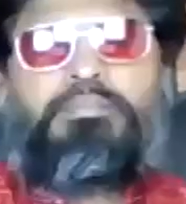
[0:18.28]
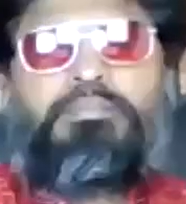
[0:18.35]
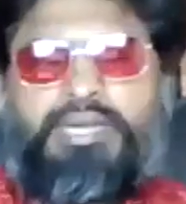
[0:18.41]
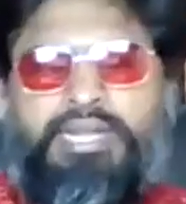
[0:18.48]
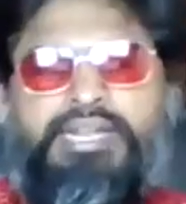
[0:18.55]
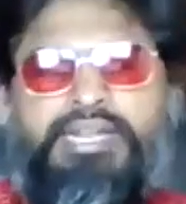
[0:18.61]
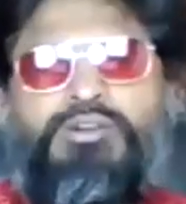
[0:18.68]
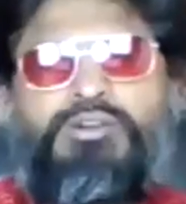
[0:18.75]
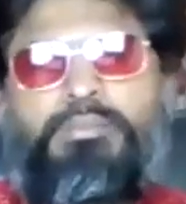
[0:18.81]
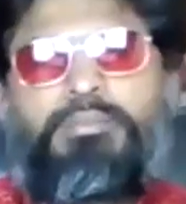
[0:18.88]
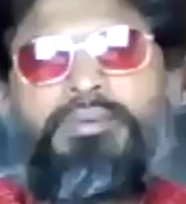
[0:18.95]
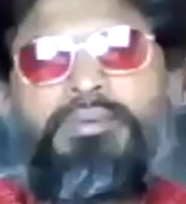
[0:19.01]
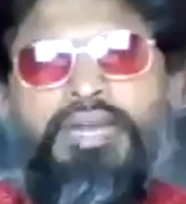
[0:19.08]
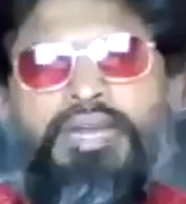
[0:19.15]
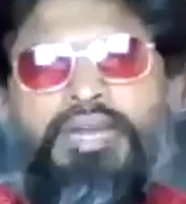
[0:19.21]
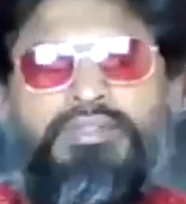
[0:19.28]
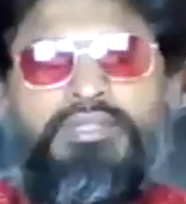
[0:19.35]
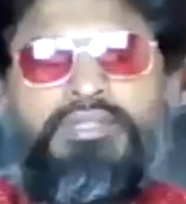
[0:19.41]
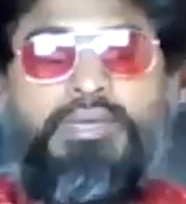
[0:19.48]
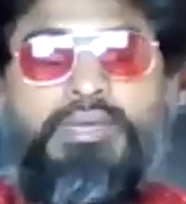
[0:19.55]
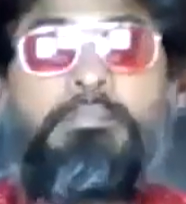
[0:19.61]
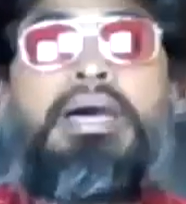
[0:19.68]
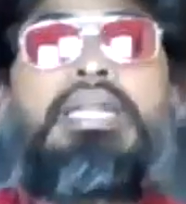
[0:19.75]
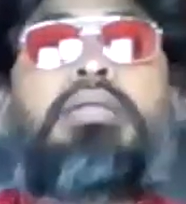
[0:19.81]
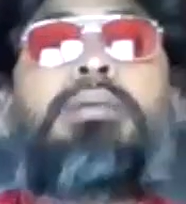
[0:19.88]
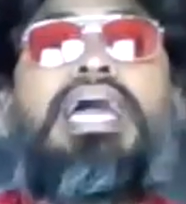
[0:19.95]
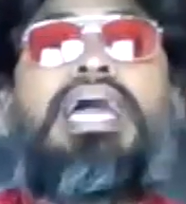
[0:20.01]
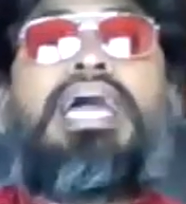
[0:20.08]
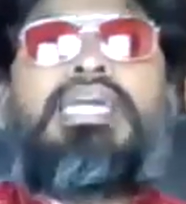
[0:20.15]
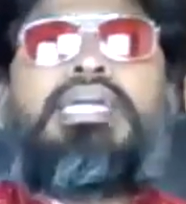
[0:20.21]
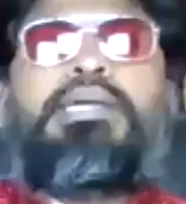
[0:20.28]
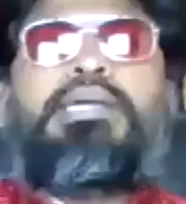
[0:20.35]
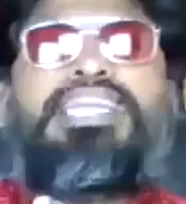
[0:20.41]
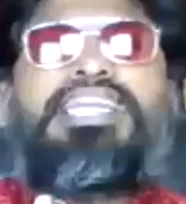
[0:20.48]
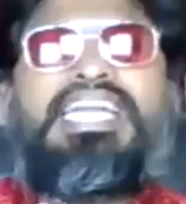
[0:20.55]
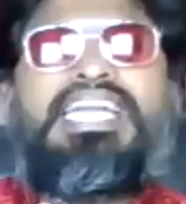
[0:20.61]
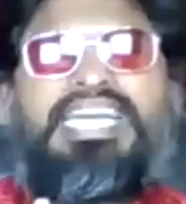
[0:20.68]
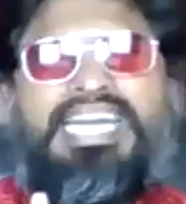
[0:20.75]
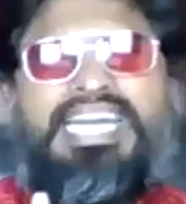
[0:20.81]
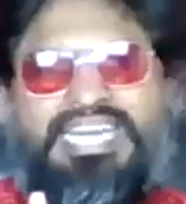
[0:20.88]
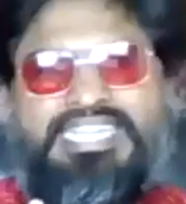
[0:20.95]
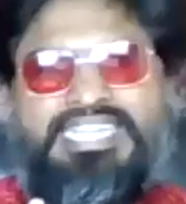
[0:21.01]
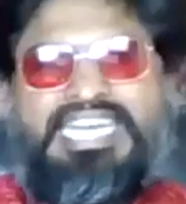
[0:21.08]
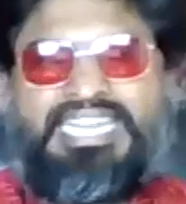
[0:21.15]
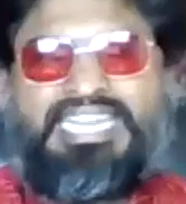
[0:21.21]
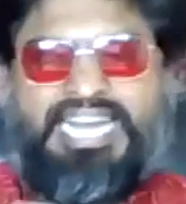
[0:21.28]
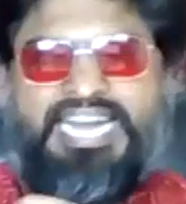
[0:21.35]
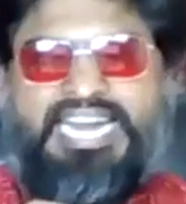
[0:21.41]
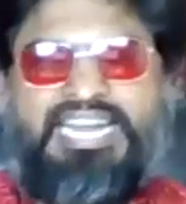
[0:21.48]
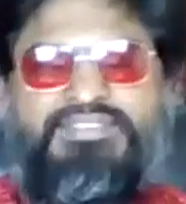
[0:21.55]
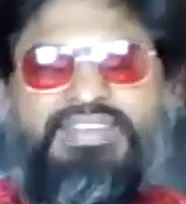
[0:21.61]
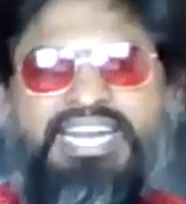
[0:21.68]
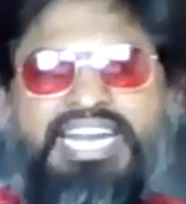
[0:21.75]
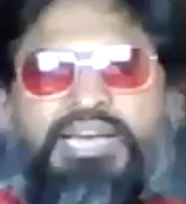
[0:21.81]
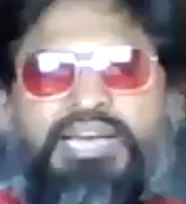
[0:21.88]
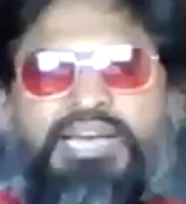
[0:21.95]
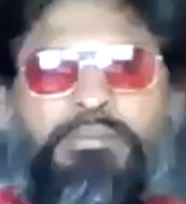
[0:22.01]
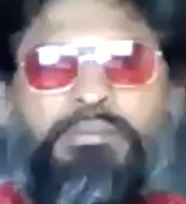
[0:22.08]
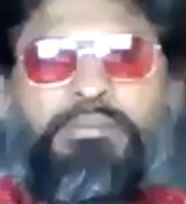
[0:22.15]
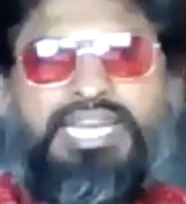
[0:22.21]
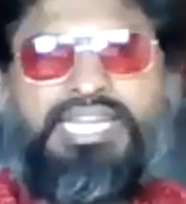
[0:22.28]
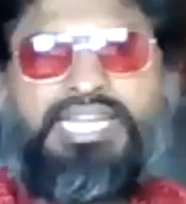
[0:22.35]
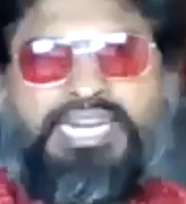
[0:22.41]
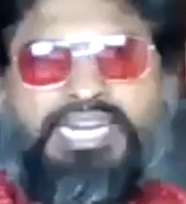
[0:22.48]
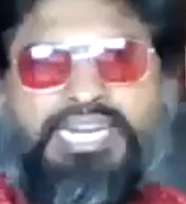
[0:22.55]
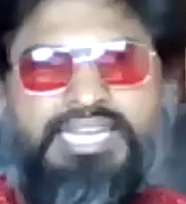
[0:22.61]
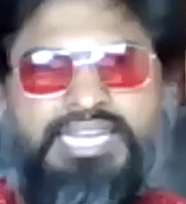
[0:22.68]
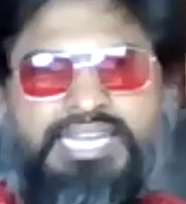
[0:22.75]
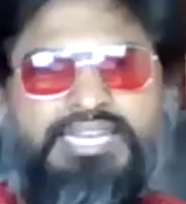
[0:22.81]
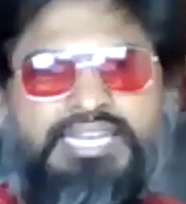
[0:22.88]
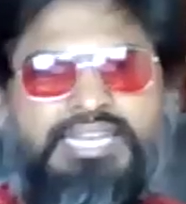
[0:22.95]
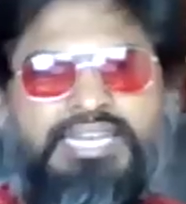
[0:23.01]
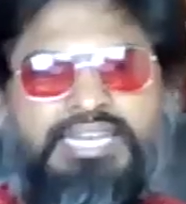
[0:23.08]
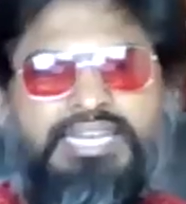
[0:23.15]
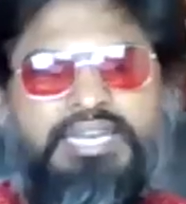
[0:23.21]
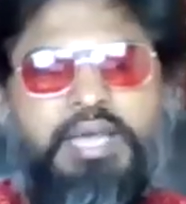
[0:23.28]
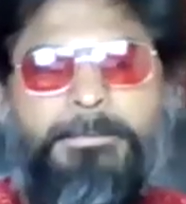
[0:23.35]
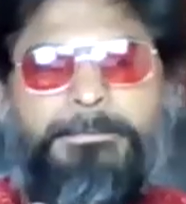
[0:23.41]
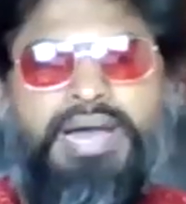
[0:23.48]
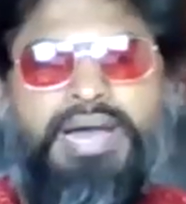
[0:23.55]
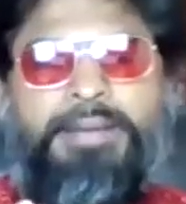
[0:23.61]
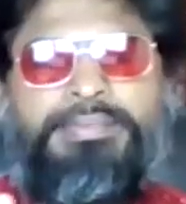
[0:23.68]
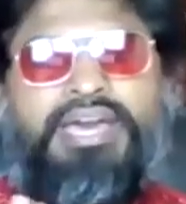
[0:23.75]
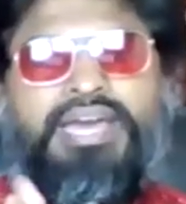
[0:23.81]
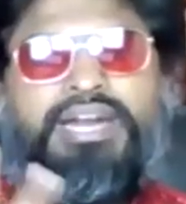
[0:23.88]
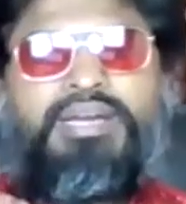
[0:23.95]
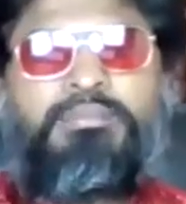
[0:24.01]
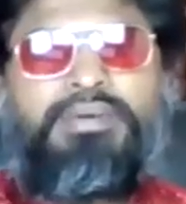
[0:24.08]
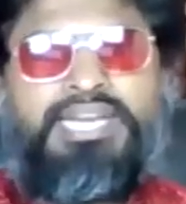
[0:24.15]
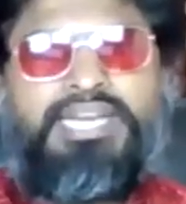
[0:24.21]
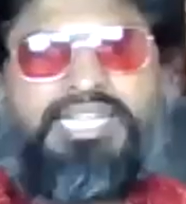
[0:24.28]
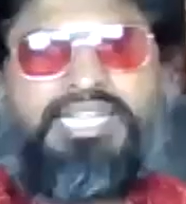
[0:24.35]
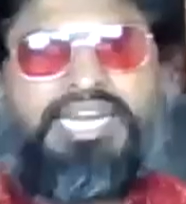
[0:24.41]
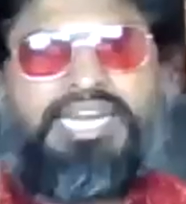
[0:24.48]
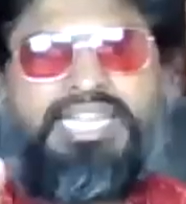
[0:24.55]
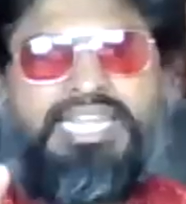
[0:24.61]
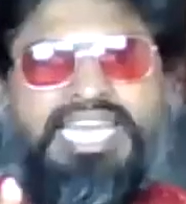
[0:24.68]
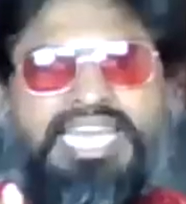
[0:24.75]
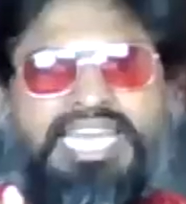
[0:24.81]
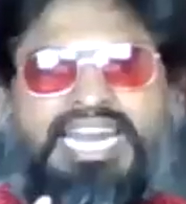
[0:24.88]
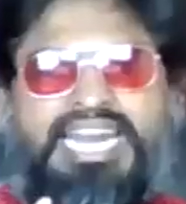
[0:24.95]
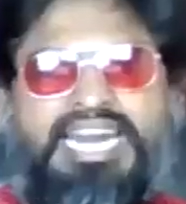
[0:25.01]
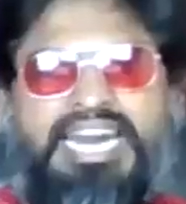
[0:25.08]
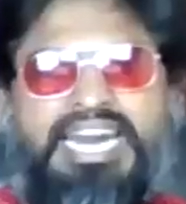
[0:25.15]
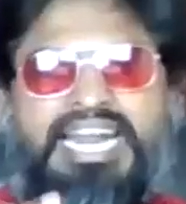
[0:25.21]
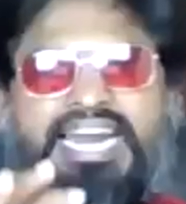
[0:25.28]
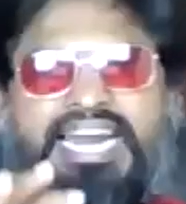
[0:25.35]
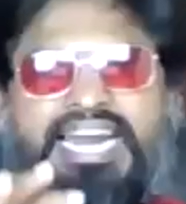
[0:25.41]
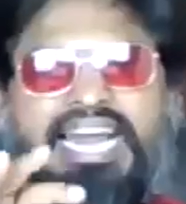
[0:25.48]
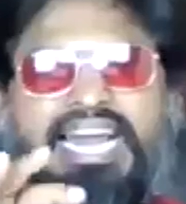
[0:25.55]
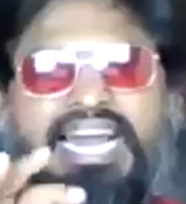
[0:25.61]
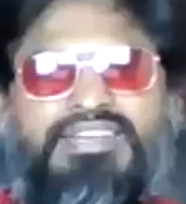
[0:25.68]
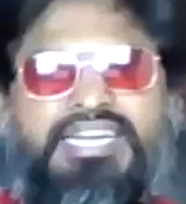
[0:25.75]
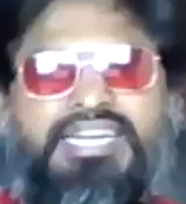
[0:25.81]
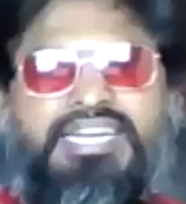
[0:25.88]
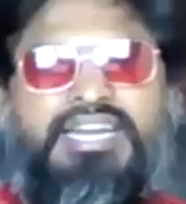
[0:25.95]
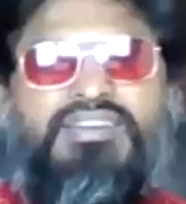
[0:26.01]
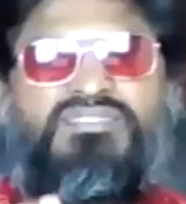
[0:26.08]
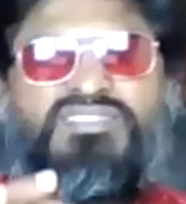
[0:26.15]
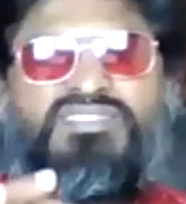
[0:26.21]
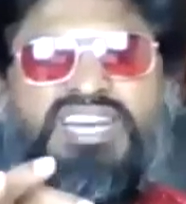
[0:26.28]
இப்ப நிறைய குடும்பங்கள்ல வந்து மருமகளுக்கு மரியாதை கிடையாது அந்த கணவனிடமும் மரியாதை கிடையாது மாமியாரிடம் மரியாதை கிடையாது ஏனென்றால் அவர்கள்